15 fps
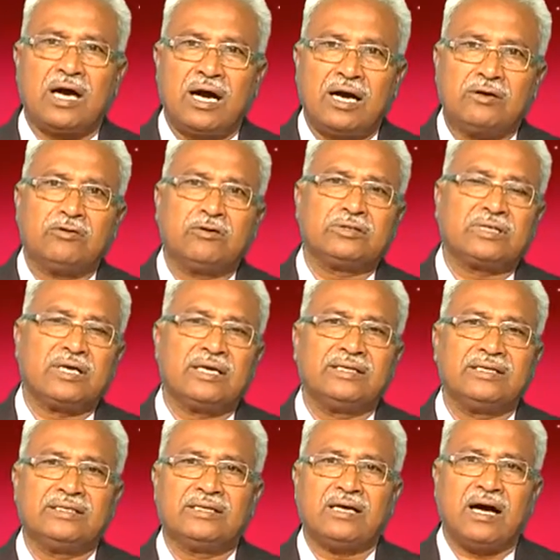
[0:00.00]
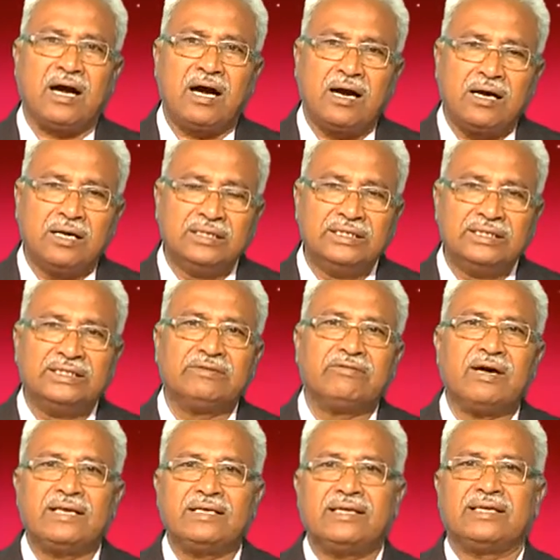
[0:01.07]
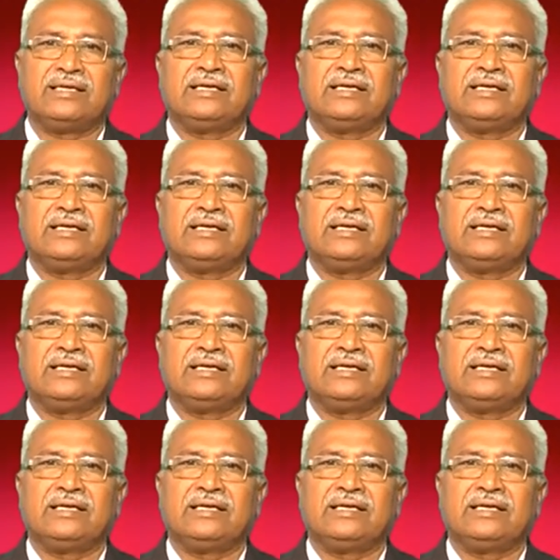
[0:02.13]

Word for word: ఆ గోత్రానికి ఆ ఇంటి వారికి